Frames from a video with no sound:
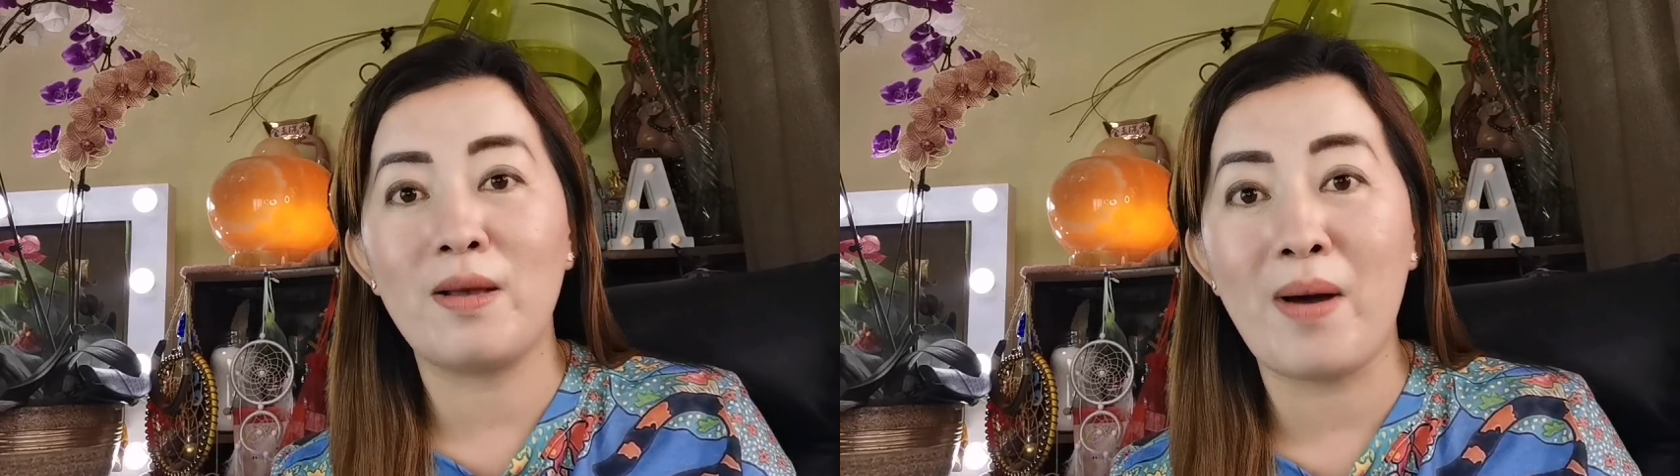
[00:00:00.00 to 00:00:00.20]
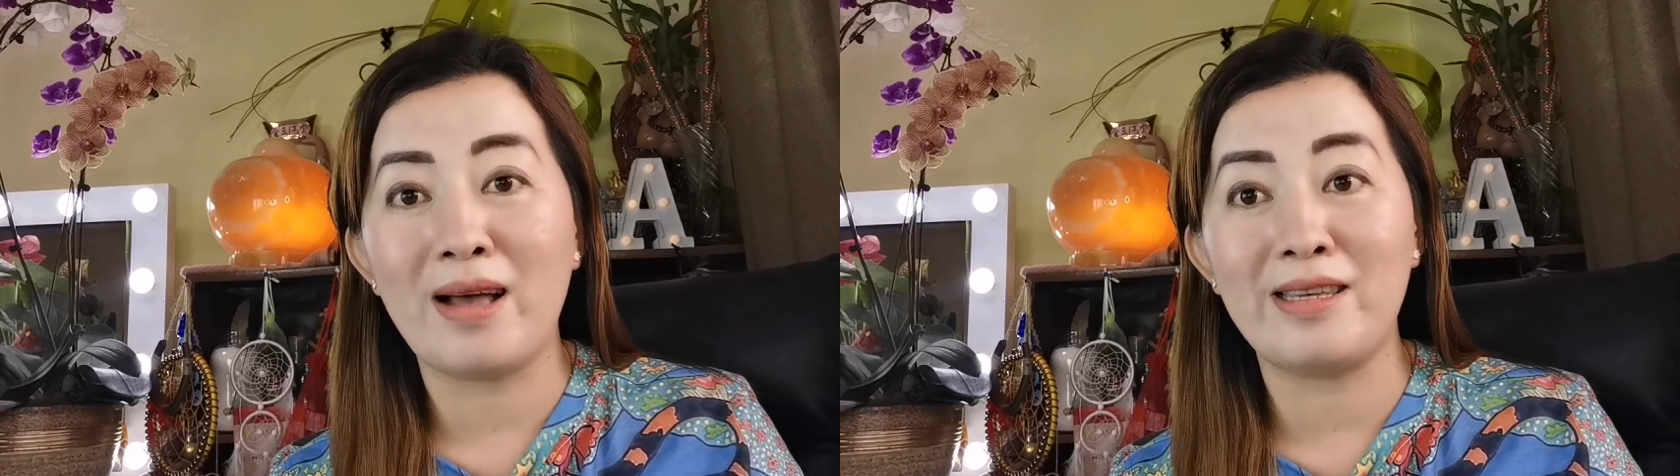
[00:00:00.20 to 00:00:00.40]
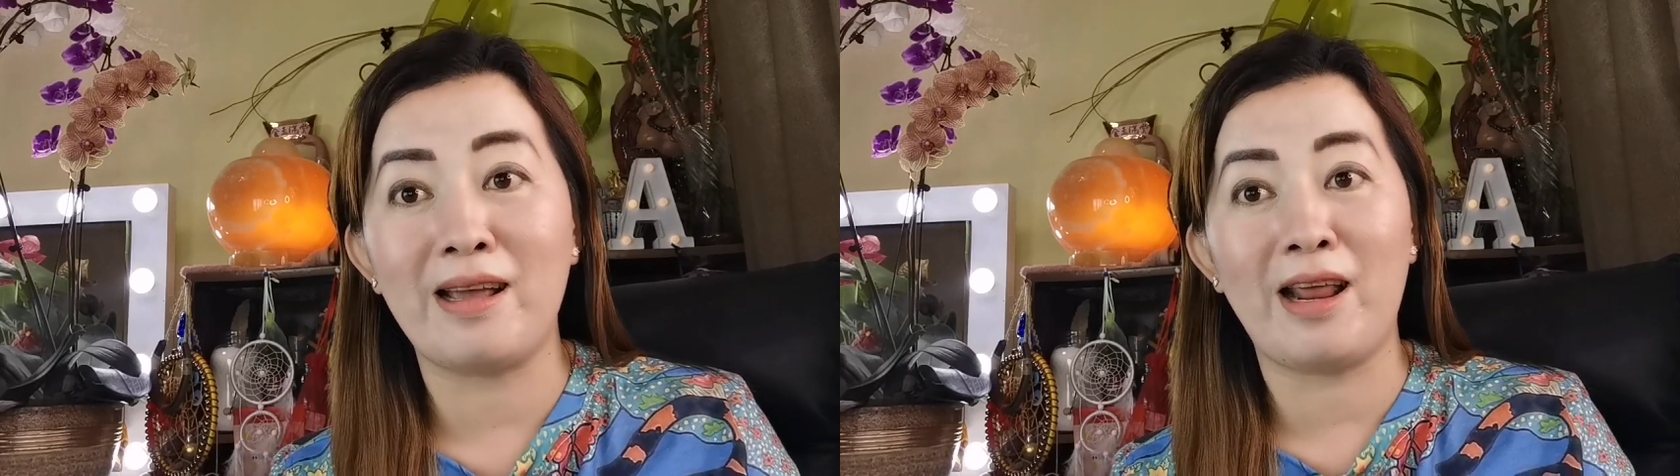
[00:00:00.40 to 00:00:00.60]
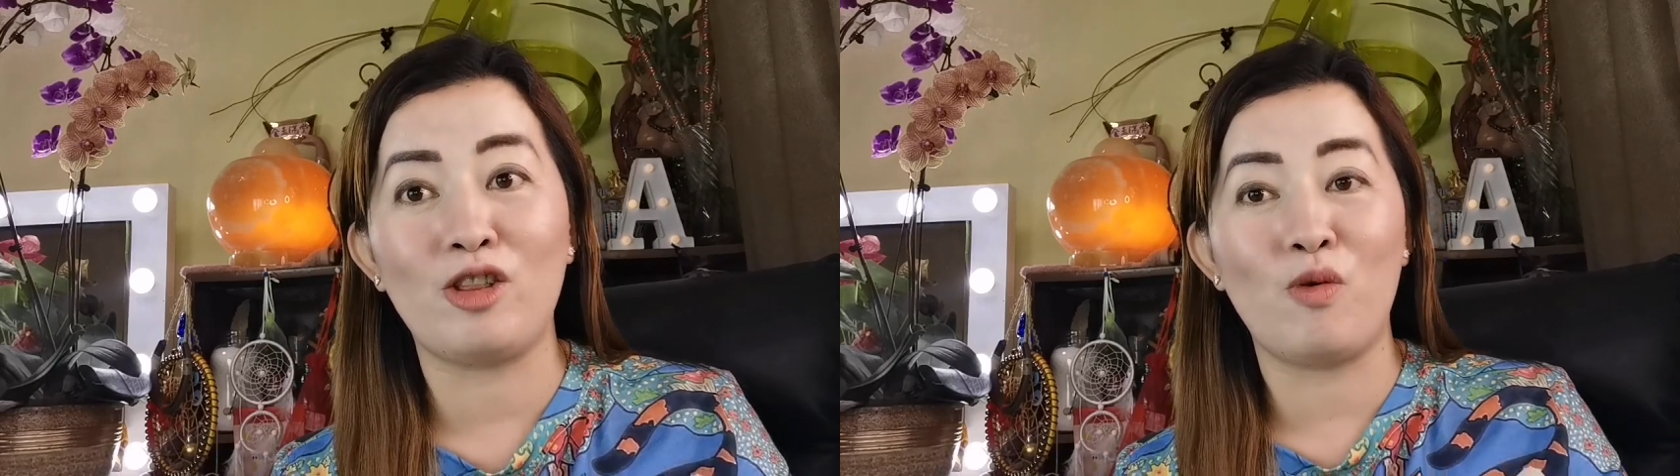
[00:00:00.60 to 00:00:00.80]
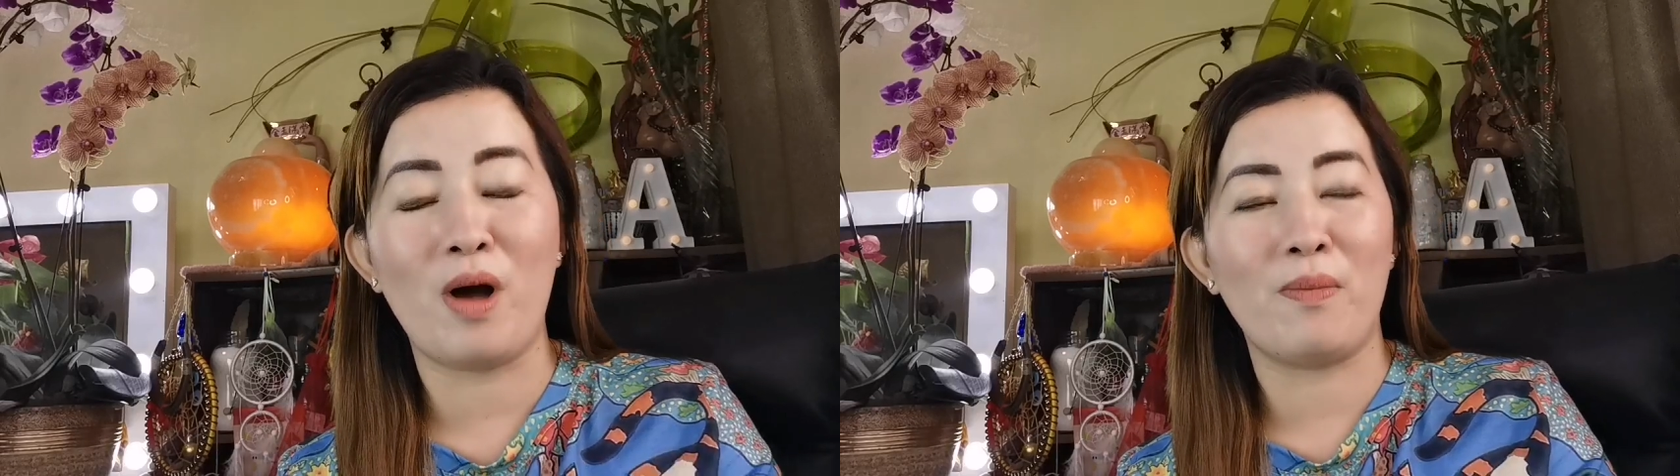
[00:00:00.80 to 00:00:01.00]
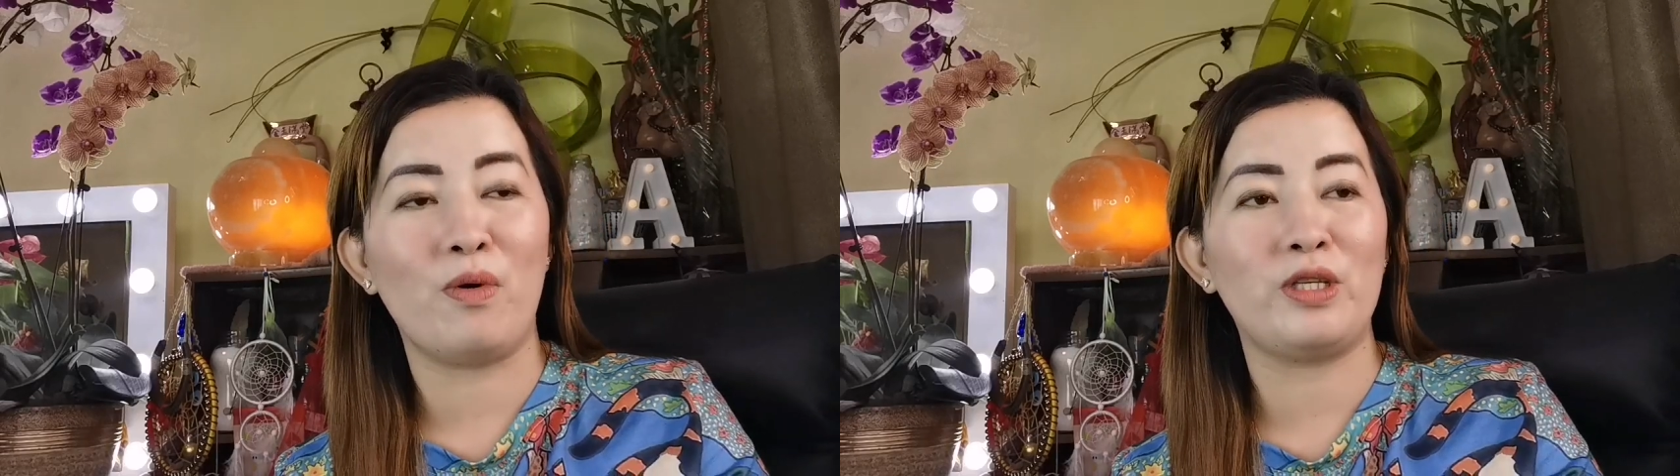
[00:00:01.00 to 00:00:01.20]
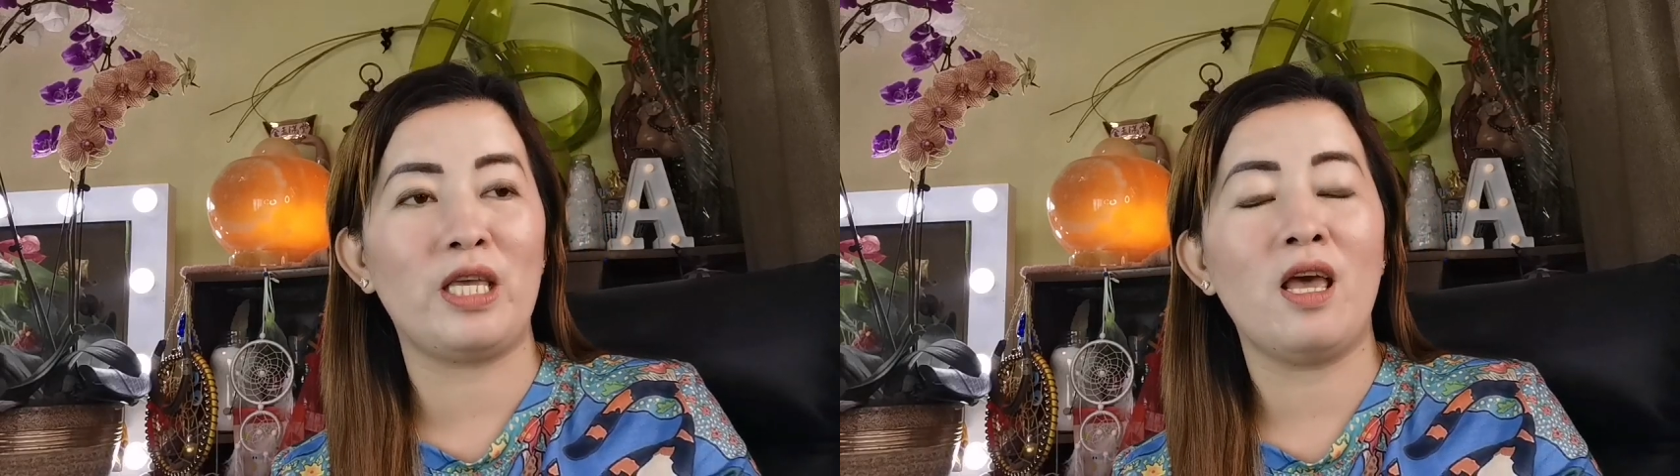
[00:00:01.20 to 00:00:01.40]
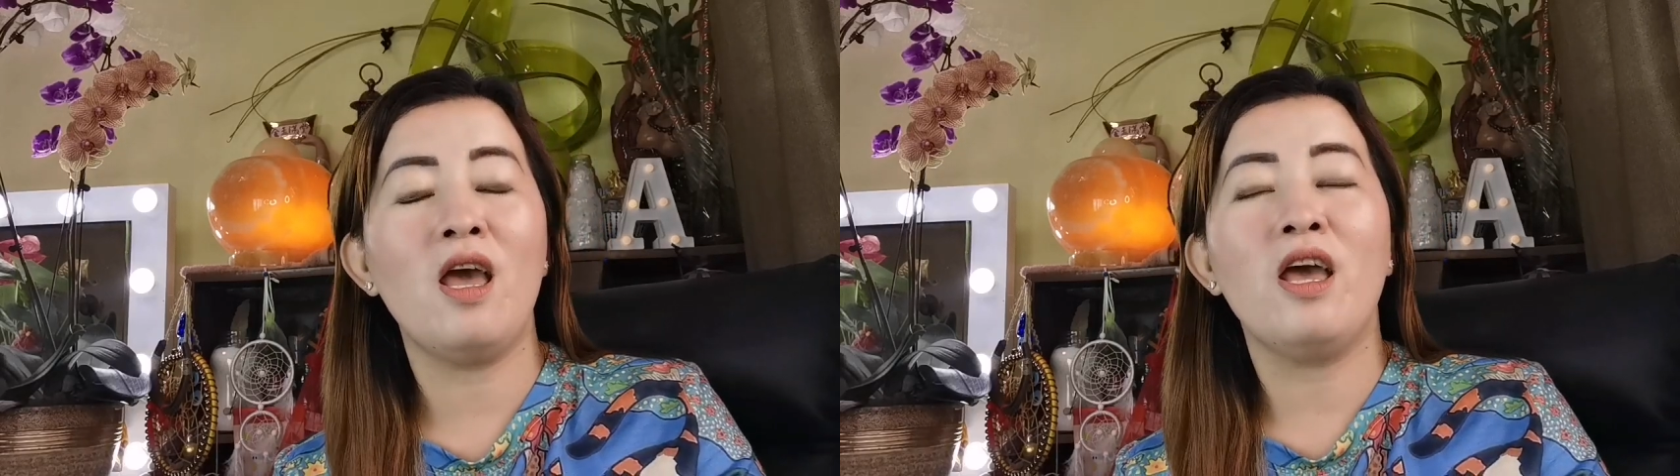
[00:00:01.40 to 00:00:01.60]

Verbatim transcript: sa mga sikreto mga bossing.